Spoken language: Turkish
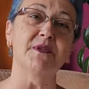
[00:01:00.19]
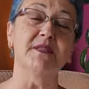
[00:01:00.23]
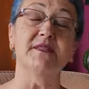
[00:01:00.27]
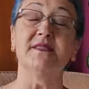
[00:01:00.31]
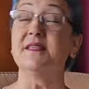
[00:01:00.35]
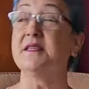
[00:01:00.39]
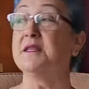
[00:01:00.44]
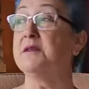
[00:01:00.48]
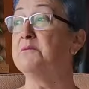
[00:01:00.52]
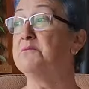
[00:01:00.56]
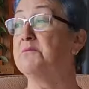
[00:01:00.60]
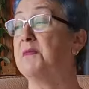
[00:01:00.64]
mi
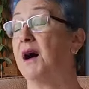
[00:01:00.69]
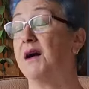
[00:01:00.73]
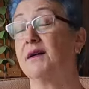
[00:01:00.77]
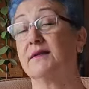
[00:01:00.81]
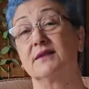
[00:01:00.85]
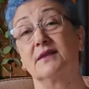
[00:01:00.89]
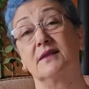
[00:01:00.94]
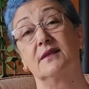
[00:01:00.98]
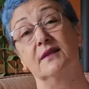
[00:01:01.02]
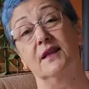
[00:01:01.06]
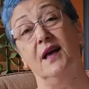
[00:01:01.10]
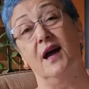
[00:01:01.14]
diyeyim,
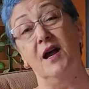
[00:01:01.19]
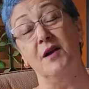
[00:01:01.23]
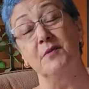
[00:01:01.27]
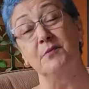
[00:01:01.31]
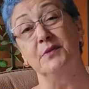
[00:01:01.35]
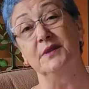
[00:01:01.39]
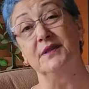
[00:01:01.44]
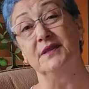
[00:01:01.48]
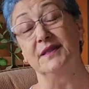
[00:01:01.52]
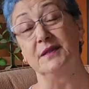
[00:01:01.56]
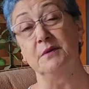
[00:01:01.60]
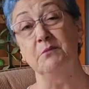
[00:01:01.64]
atkılar
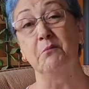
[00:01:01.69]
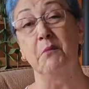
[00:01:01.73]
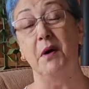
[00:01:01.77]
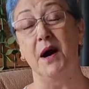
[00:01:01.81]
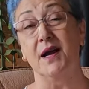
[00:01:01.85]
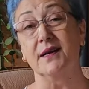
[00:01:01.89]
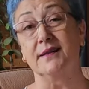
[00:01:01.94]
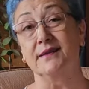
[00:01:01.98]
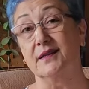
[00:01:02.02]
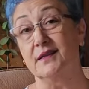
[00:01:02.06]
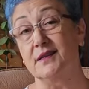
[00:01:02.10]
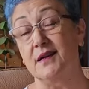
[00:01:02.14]
mı diyeyim,
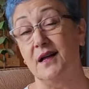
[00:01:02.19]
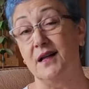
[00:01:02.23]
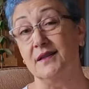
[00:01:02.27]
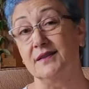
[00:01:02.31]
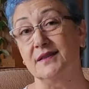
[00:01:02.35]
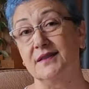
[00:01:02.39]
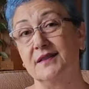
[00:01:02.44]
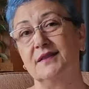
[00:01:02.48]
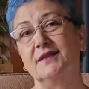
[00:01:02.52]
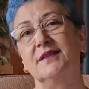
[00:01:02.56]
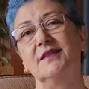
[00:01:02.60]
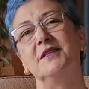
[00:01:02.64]
bardak
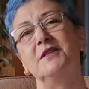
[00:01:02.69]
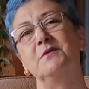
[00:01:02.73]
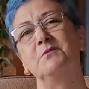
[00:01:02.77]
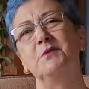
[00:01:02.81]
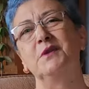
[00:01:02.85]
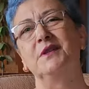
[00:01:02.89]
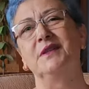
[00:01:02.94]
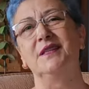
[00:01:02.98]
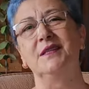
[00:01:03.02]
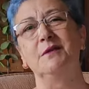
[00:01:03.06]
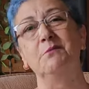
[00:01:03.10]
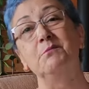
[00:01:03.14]
altlıkları
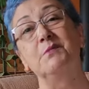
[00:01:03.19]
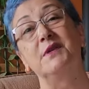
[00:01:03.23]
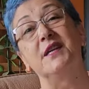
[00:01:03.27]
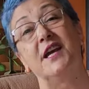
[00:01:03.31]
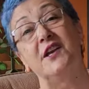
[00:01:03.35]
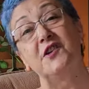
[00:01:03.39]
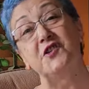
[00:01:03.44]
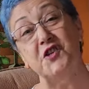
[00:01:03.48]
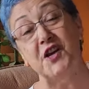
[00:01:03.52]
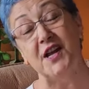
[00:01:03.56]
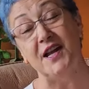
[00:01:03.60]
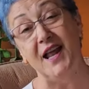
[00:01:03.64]
mı diyeyim,
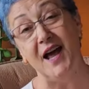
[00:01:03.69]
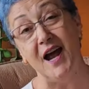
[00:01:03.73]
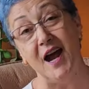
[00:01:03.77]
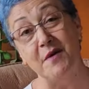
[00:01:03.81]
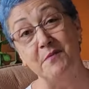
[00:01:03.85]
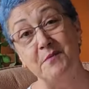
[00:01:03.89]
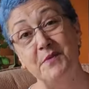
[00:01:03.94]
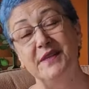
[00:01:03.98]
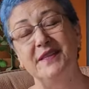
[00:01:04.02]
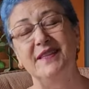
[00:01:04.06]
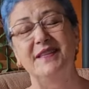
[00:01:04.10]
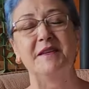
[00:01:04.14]
keçeler
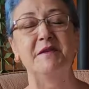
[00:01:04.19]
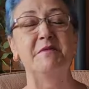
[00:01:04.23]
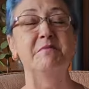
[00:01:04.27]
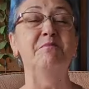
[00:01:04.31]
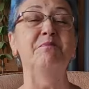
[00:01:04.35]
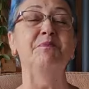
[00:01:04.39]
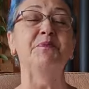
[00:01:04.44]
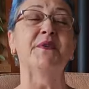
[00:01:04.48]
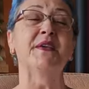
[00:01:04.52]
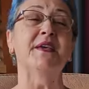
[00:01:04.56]
mi diyeyim.